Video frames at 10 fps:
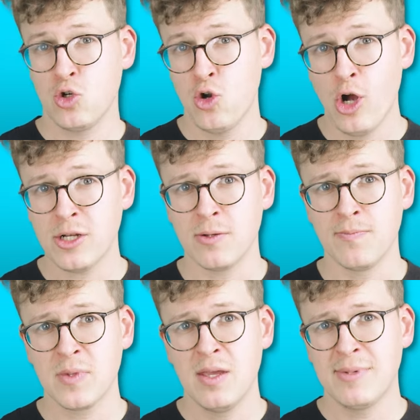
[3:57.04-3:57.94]
Schon heute,
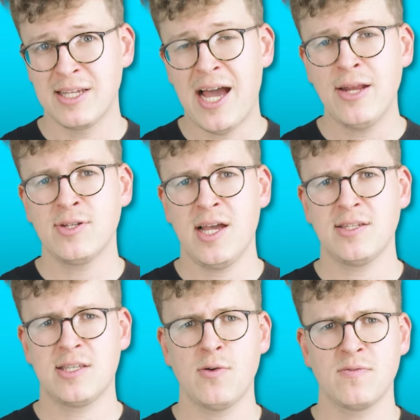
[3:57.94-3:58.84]
mit den
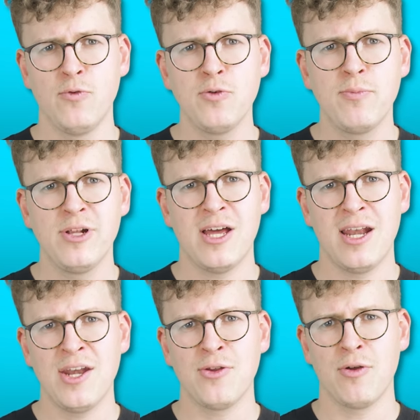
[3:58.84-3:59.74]
31.000 Windmühlen an
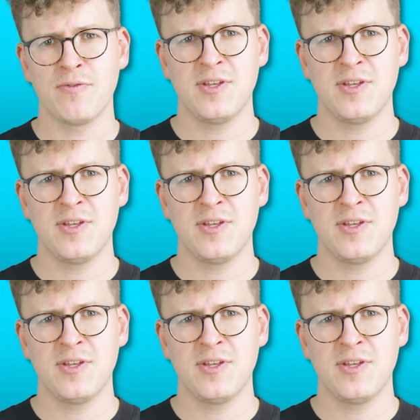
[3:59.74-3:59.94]
Land und auf